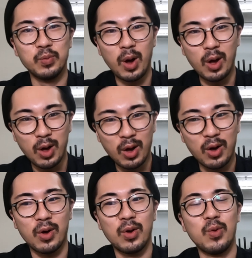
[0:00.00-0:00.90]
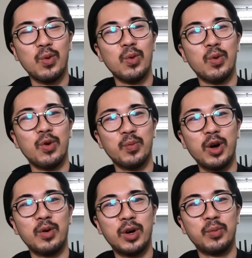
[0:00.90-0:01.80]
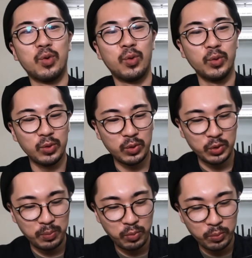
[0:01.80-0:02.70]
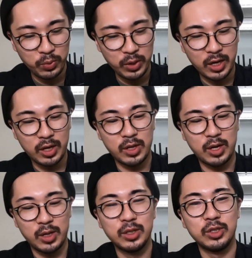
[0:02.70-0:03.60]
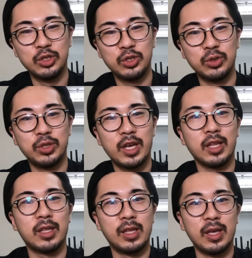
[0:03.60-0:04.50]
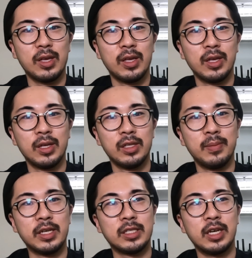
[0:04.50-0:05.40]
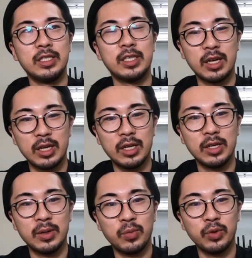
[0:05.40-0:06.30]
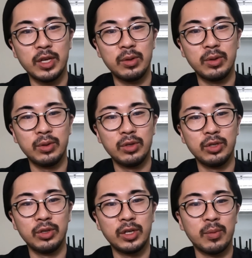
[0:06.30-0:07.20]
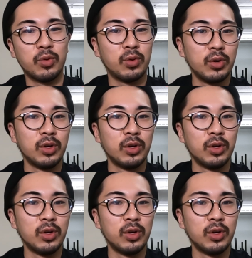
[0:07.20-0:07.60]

まあまあまあもう本当にポピュラーな銃であってでまあ採算モデル化も、